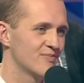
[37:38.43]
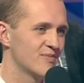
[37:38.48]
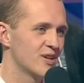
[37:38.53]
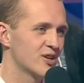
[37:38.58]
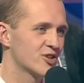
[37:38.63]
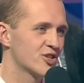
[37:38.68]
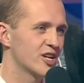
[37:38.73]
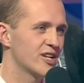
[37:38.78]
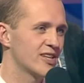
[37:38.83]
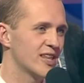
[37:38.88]

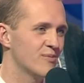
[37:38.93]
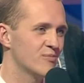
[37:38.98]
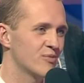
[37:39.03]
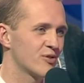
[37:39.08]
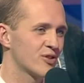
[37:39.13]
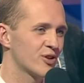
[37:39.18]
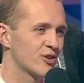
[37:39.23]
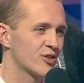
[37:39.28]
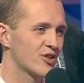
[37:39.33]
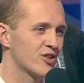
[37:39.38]
jeżeli tam było
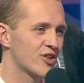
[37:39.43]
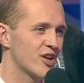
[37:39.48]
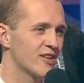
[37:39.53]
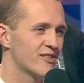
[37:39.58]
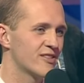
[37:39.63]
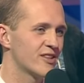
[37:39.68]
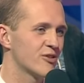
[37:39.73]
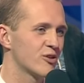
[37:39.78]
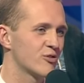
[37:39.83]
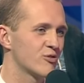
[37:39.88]
100
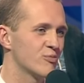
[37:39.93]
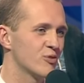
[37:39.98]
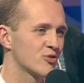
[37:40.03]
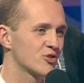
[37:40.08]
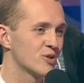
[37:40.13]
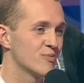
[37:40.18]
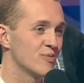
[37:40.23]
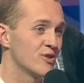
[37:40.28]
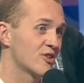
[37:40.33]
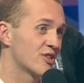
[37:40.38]
tysięcy, to tu
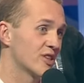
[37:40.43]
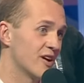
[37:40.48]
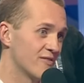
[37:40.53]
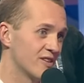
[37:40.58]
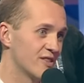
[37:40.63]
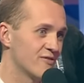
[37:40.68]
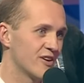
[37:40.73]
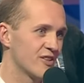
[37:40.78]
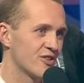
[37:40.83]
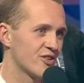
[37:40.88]
może być
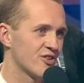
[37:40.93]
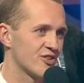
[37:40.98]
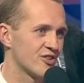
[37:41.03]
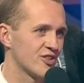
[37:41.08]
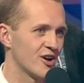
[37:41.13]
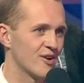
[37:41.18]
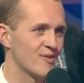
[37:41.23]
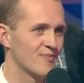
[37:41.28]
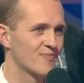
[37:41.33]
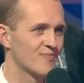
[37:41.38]
nawet
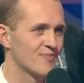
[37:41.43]
20.